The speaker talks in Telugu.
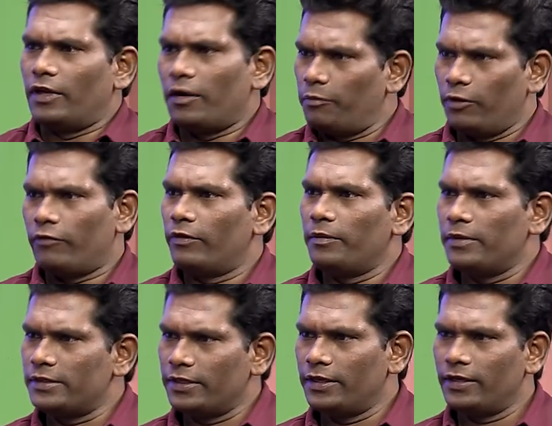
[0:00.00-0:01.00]
నా
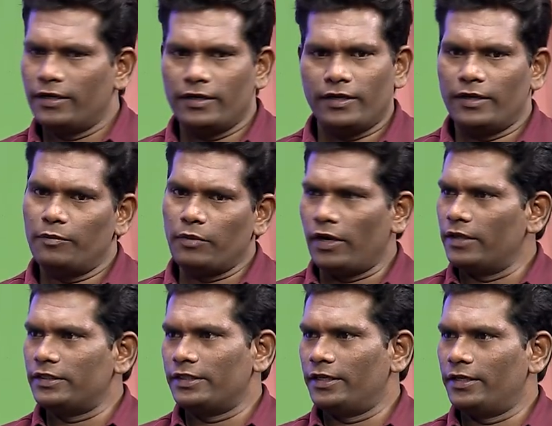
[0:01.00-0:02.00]
పర్ఫార్మెన్స్ ఏంటంటే నేను బాగా
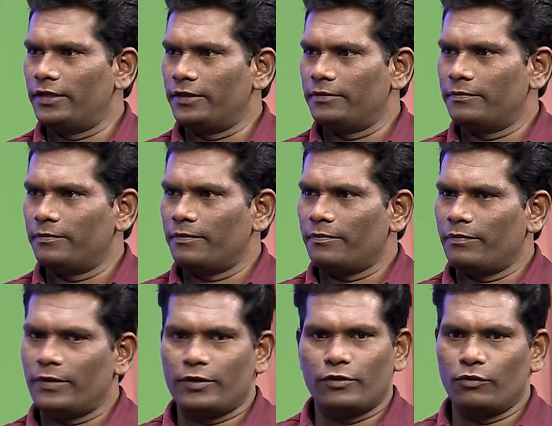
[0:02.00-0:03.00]
చేయాలి
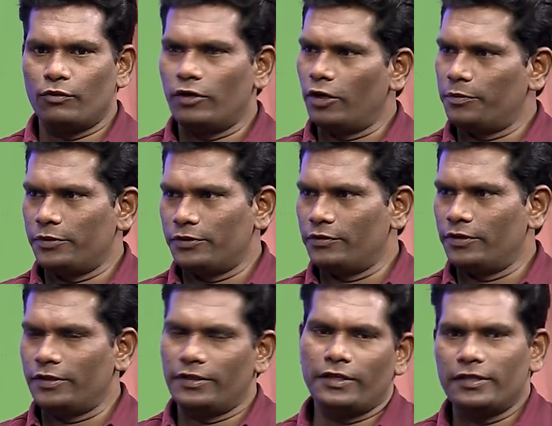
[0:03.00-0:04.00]
సో గుడ్
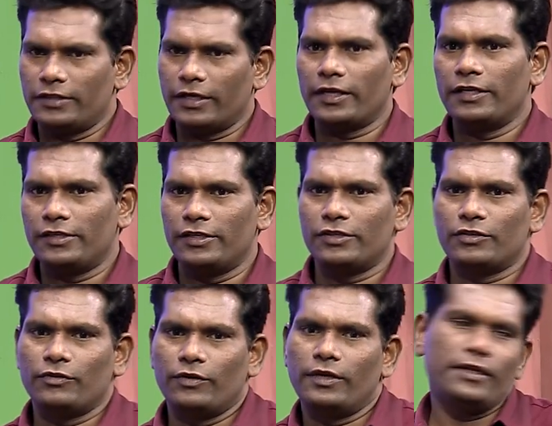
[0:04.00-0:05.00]
ఆపర్చునిటీ దాన్ని చక్కగా
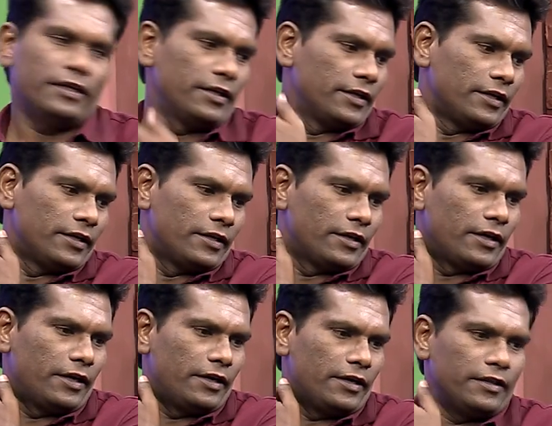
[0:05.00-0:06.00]
చేసుకోవాలి
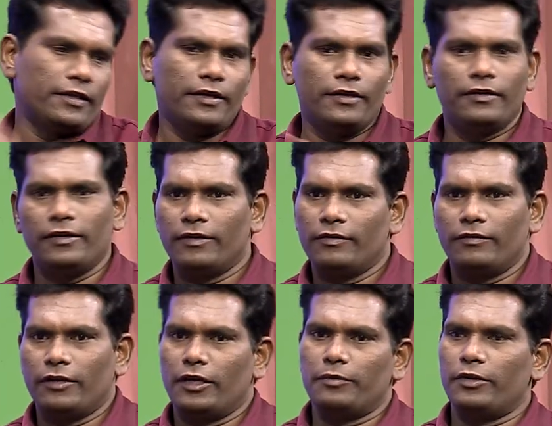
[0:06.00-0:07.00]
అనేది నేను
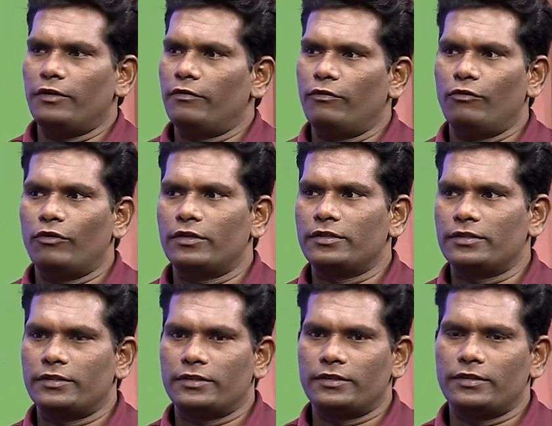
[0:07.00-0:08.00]
దాని మీద ఫోకస్
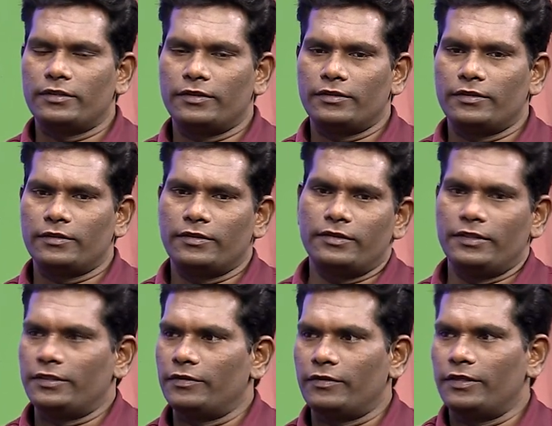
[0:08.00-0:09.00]

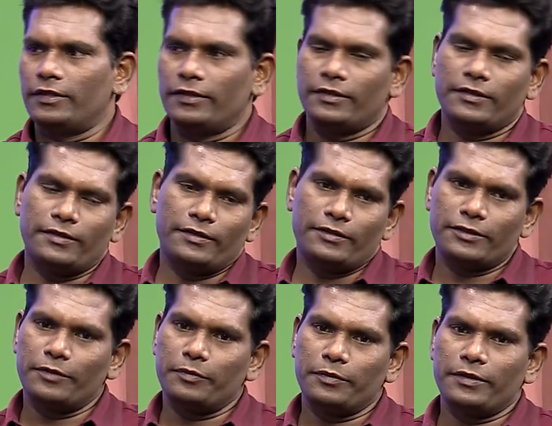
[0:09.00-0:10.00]
చేసేవాడిని
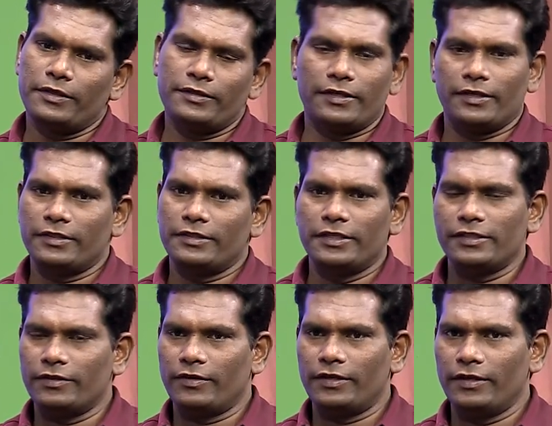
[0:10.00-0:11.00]
స్క్రిప్ట్ మీద సరదా
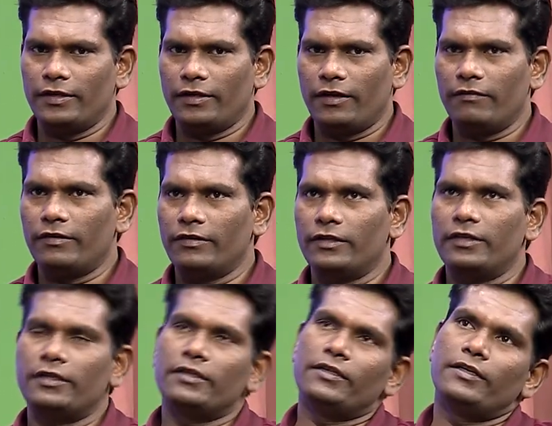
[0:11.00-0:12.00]
చేసేవాడిని ఆఫ్టర్ దట్